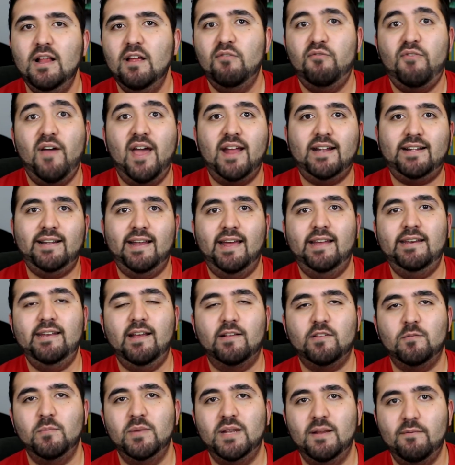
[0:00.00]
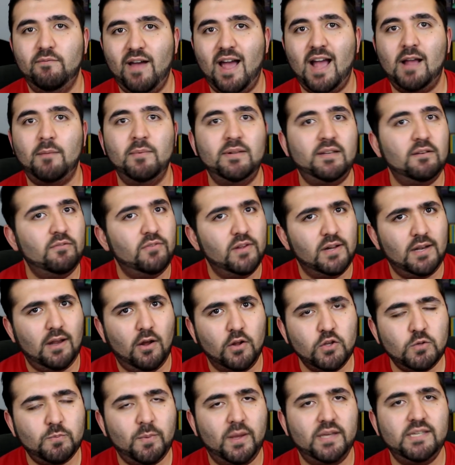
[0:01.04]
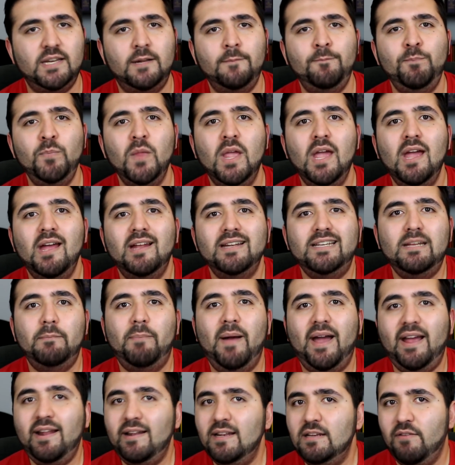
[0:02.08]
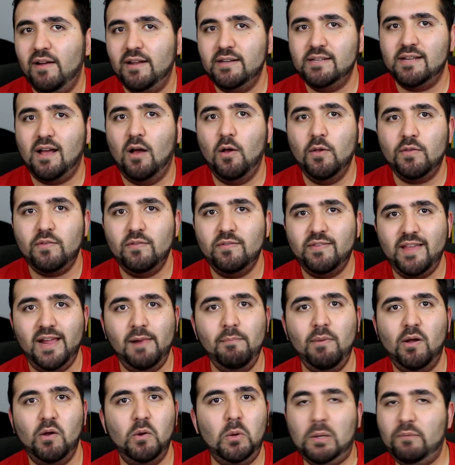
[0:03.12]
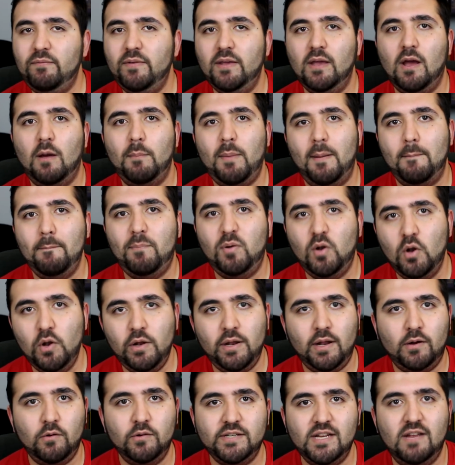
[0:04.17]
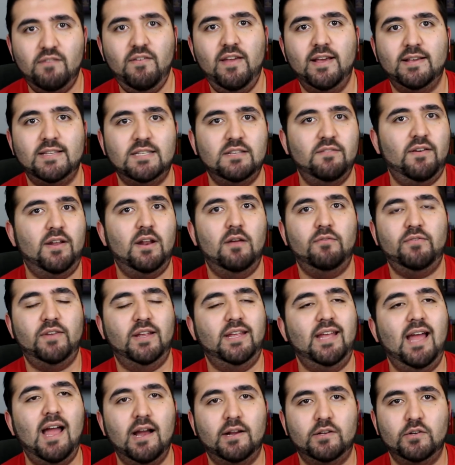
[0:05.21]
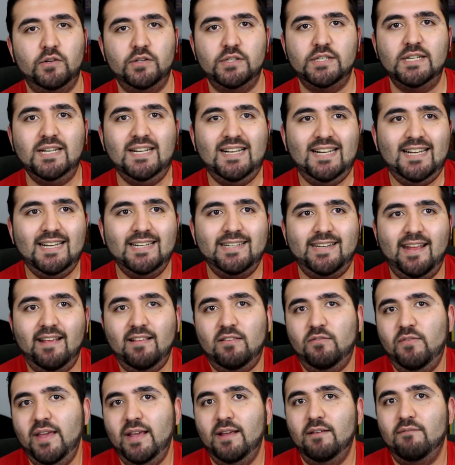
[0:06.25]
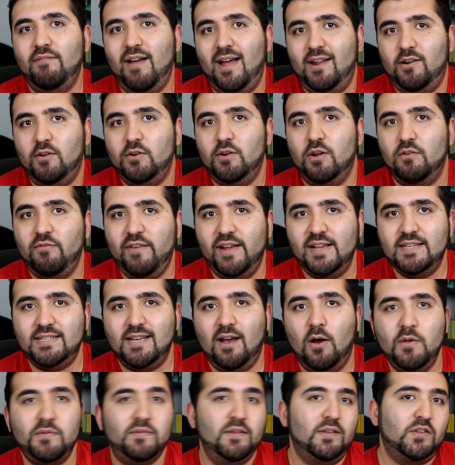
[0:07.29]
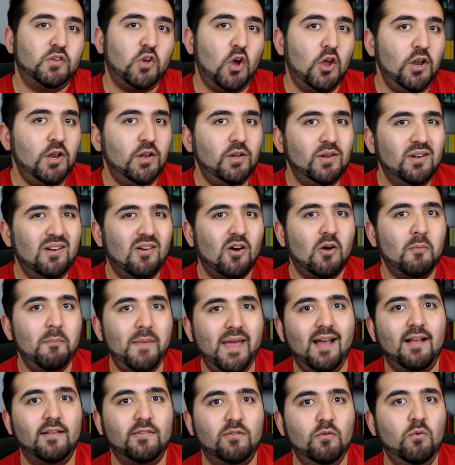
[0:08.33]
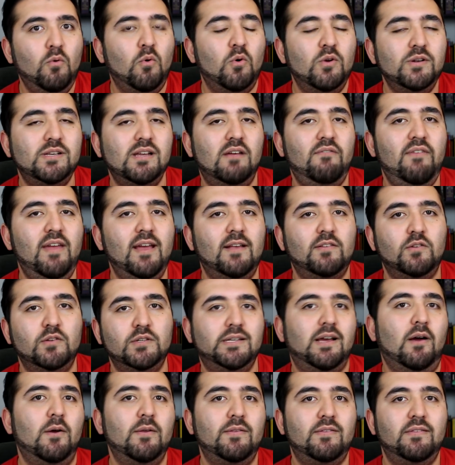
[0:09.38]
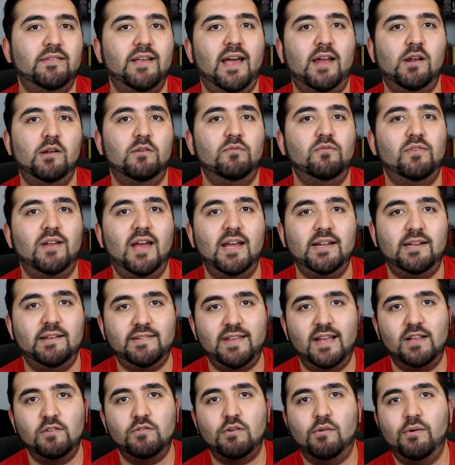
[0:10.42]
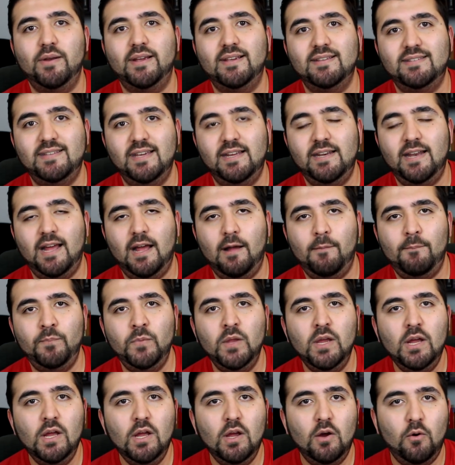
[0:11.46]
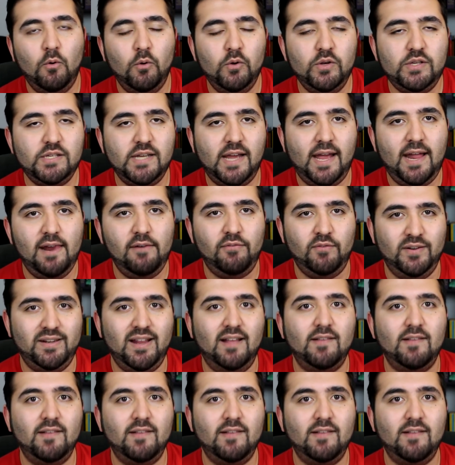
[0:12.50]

Fat Lady, also mit dem Wagen mit den vielen Lautsprechern. Die beiden, die waren draußen selber irgendwie beim Plündern unterwegs, die waren auf der Jagd und deswegen waren dort noch welche außen. Es könnten noch mehr so unterwegs und draußen sein und vielleicht das Sanctuary gesehen haben und hier helfen.